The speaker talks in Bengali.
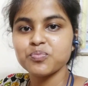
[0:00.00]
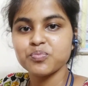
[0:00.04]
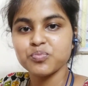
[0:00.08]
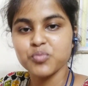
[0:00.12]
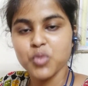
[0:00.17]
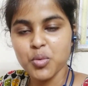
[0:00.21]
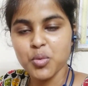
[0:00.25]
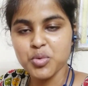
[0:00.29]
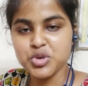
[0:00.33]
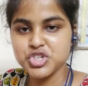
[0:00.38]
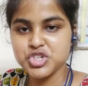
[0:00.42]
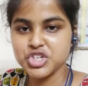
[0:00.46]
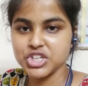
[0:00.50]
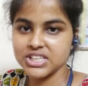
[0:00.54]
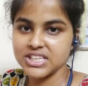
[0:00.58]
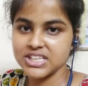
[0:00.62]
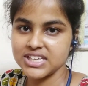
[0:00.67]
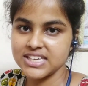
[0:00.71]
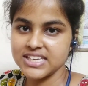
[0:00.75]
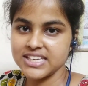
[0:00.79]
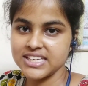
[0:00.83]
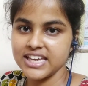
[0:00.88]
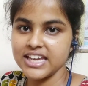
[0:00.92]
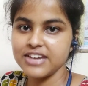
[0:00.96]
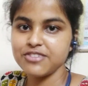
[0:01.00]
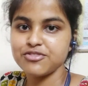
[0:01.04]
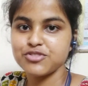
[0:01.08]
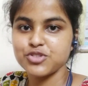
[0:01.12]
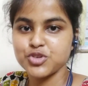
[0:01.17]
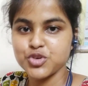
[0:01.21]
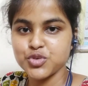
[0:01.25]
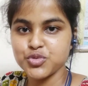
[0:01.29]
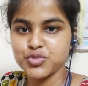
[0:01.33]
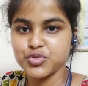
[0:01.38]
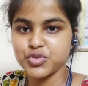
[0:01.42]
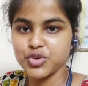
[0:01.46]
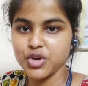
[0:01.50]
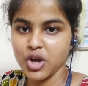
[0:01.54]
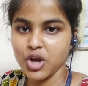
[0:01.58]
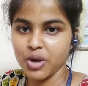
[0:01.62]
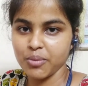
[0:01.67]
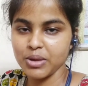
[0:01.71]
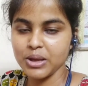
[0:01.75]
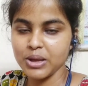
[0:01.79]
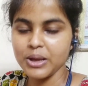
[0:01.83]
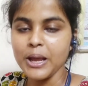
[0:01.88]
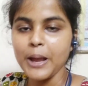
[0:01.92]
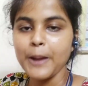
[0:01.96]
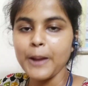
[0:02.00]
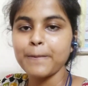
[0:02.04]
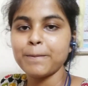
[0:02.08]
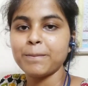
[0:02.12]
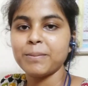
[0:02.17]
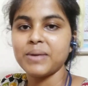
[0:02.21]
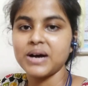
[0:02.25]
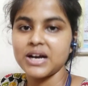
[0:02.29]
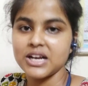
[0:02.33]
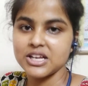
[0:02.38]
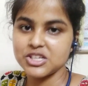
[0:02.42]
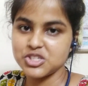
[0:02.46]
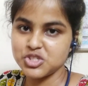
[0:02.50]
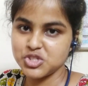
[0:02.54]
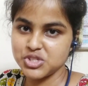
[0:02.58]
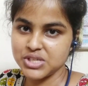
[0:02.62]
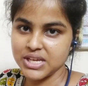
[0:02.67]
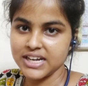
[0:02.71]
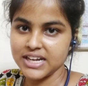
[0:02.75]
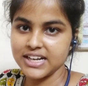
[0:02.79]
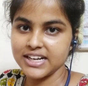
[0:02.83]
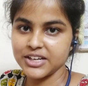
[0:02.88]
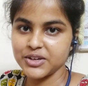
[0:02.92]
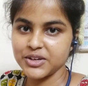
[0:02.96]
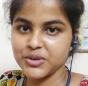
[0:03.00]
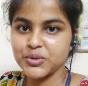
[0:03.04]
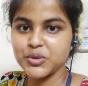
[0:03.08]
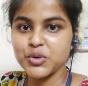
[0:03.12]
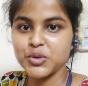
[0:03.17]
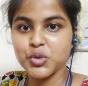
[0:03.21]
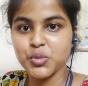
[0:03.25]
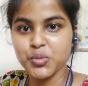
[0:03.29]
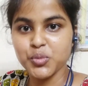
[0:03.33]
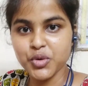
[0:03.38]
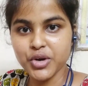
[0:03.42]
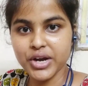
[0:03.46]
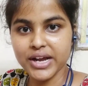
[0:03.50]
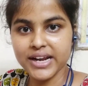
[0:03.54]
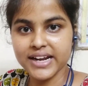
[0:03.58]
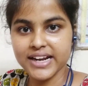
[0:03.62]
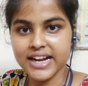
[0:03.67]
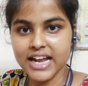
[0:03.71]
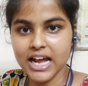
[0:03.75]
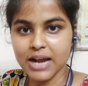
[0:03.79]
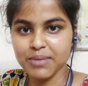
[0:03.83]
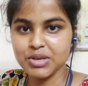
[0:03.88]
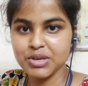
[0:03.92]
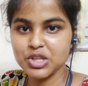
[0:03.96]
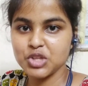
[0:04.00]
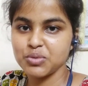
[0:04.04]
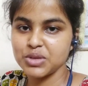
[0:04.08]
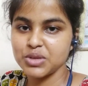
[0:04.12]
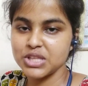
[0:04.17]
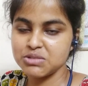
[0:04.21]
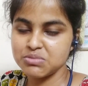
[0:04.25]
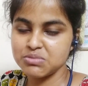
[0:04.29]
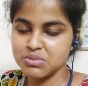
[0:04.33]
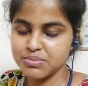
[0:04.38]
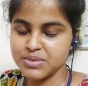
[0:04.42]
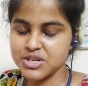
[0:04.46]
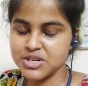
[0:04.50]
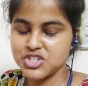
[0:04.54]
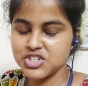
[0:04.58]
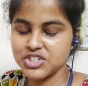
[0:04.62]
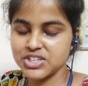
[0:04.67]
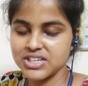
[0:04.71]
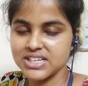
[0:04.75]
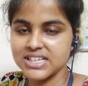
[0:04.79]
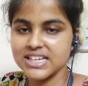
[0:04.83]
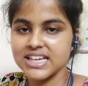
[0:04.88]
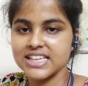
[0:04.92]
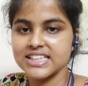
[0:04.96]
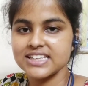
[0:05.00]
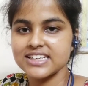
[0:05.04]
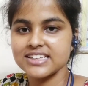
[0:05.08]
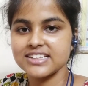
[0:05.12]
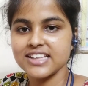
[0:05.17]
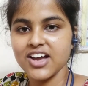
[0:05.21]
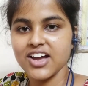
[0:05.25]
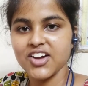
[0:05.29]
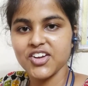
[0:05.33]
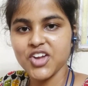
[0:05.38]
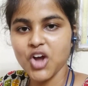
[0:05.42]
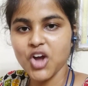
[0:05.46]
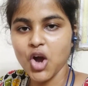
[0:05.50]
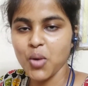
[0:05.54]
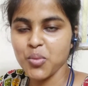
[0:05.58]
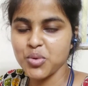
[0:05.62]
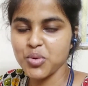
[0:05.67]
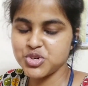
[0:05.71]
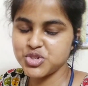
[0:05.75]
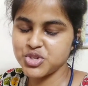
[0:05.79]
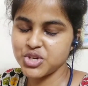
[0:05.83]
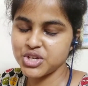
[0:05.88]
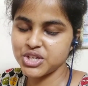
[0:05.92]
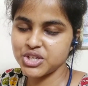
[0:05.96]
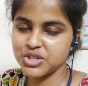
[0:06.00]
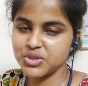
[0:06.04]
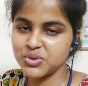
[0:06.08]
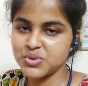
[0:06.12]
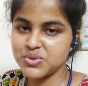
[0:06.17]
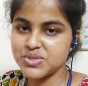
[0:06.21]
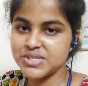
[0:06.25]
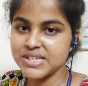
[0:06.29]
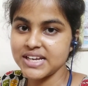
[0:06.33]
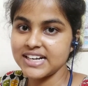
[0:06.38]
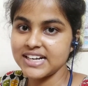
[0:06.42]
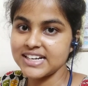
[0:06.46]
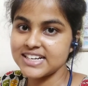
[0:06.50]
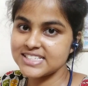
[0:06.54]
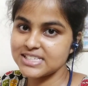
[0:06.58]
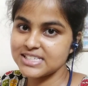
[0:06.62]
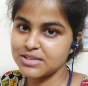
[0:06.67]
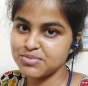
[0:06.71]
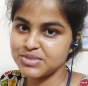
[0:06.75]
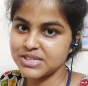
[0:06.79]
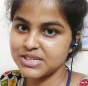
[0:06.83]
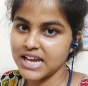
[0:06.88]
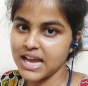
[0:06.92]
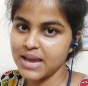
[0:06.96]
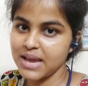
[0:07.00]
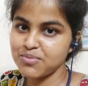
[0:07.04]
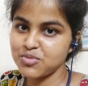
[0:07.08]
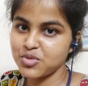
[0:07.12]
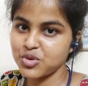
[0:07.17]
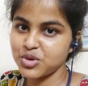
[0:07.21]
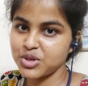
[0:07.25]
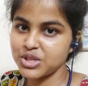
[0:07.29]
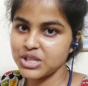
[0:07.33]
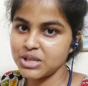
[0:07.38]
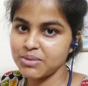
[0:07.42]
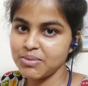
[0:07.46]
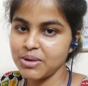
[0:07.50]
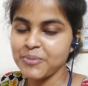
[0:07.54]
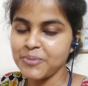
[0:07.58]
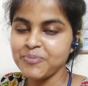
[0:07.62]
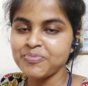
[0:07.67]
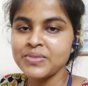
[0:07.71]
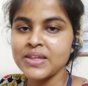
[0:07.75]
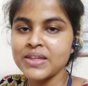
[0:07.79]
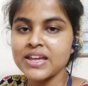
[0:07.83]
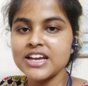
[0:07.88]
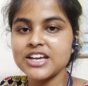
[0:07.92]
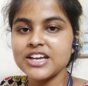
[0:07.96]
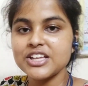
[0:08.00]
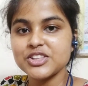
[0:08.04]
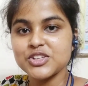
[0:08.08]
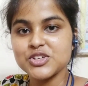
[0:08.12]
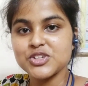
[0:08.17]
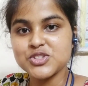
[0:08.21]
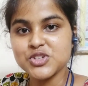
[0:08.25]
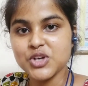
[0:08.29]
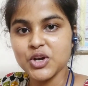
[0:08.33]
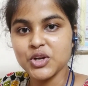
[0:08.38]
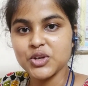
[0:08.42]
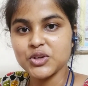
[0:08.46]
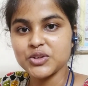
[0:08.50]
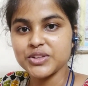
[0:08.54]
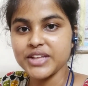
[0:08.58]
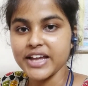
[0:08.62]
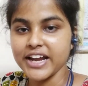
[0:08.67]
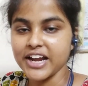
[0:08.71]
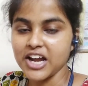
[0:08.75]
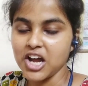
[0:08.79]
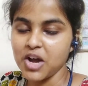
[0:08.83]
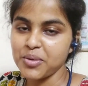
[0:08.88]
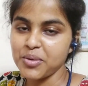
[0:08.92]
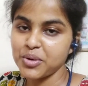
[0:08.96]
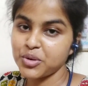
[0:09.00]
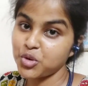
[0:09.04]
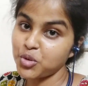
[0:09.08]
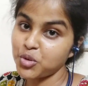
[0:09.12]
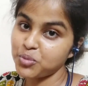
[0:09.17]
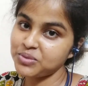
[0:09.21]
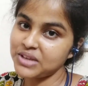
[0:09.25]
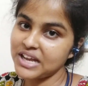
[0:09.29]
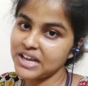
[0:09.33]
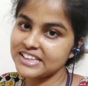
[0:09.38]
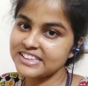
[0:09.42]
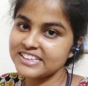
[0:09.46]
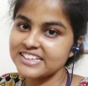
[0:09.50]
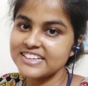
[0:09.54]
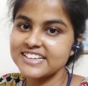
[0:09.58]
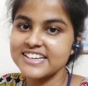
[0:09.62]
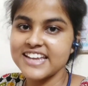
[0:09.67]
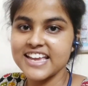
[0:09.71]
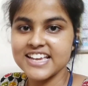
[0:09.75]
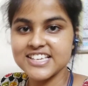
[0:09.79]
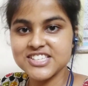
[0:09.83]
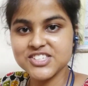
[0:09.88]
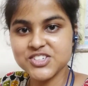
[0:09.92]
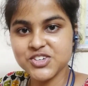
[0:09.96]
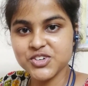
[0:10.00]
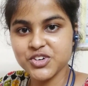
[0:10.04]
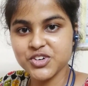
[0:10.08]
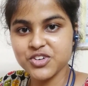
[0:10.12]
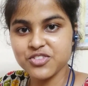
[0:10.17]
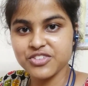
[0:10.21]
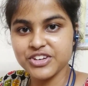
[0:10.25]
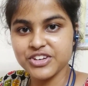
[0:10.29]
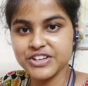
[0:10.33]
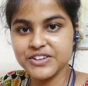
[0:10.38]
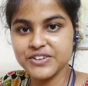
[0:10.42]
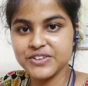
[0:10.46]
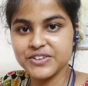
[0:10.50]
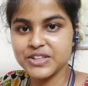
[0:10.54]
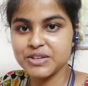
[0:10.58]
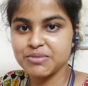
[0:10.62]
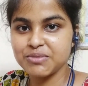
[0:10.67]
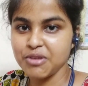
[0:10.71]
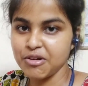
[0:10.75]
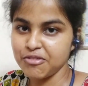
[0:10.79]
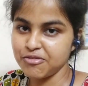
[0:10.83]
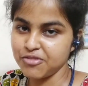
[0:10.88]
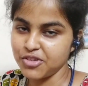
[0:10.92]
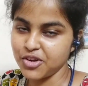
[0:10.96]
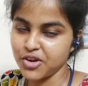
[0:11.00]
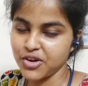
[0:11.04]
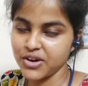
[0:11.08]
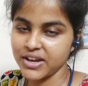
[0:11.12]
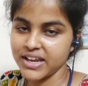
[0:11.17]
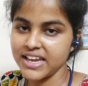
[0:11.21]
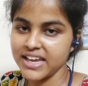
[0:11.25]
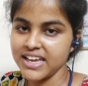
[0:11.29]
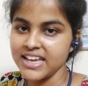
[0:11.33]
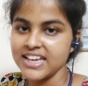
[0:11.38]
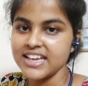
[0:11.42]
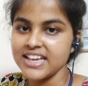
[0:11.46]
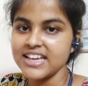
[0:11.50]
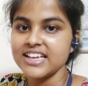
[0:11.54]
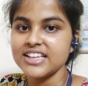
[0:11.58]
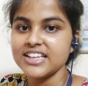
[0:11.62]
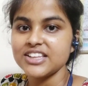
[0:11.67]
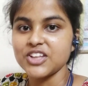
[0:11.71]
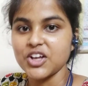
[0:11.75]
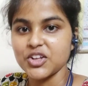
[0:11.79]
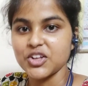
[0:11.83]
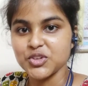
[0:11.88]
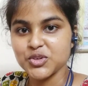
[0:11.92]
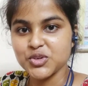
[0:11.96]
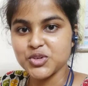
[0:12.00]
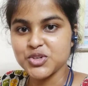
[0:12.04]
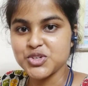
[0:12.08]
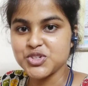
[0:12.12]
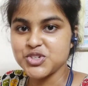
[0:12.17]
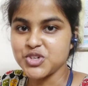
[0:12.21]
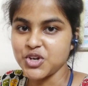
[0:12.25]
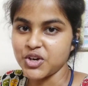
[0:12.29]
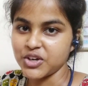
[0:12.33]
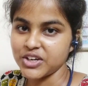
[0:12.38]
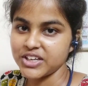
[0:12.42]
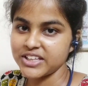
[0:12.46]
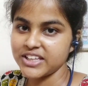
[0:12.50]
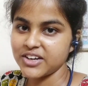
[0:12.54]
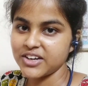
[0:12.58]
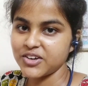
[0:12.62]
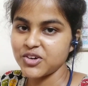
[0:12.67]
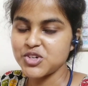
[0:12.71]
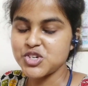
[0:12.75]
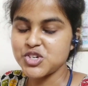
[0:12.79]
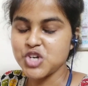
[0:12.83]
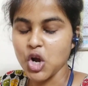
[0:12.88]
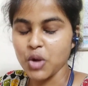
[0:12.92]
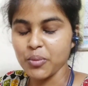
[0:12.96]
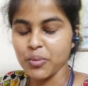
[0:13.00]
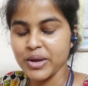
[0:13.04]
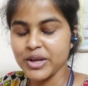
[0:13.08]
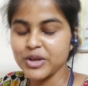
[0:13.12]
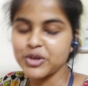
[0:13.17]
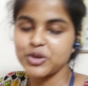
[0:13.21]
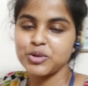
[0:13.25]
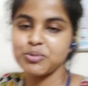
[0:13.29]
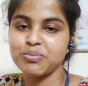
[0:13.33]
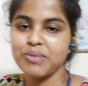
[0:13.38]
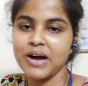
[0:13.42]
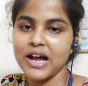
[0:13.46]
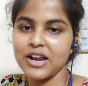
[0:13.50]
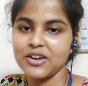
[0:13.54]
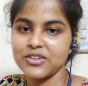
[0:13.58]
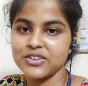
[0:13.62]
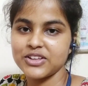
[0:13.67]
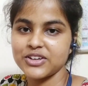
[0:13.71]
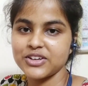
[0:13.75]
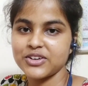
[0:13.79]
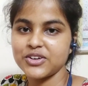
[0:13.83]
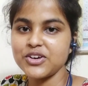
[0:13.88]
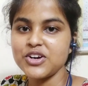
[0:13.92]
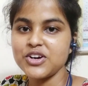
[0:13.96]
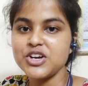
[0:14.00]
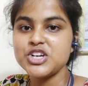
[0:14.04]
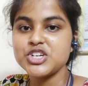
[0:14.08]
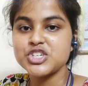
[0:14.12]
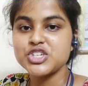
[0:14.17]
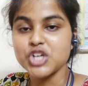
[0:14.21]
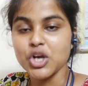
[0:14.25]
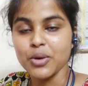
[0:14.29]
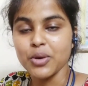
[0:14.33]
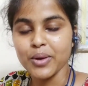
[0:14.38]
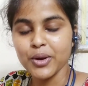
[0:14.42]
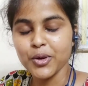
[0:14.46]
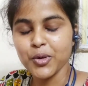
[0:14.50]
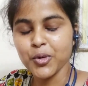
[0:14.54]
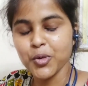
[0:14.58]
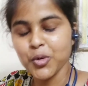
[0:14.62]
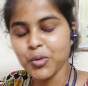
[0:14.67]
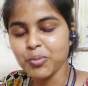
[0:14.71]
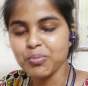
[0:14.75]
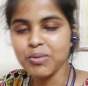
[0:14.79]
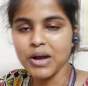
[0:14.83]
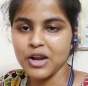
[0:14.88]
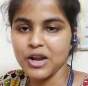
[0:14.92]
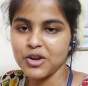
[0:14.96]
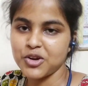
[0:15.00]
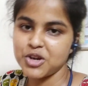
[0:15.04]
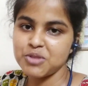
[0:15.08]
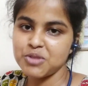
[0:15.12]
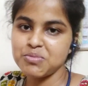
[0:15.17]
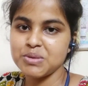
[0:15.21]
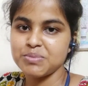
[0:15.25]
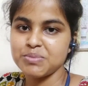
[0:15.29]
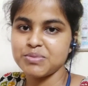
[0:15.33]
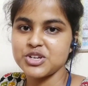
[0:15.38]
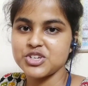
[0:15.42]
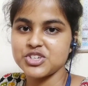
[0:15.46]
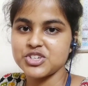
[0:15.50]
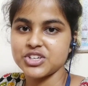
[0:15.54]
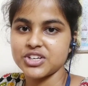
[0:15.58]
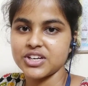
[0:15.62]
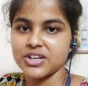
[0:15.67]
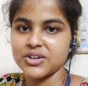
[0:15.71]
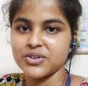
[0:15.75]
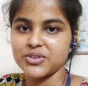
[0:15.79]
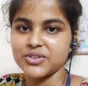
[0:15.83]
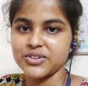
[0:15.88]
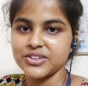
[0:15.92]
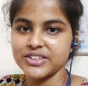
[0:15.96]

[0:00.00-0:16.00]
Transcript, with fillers: ভবিষ্যতে গিয়ে ফ্রুটফুল হবে বা চ্যানেলটা কোনো উপকারে লাগবে তোমাদের প্রিপারেশনের ক্ষেত্রে তাহলে অবশ্যই কিন্তু চ্যানেলটা সাবস্ক্রাইব করে দেবে তো চলো দেখা হবে খুব তাড়াতাড়ি নেক্সট কোনো ভিডিওতে বা ব্লগে ততক্ষণ সঙ্গে থাকো সবাই খুব ভালো থেকো সবাই খুব ভালো করে প্রিপারেশন নাও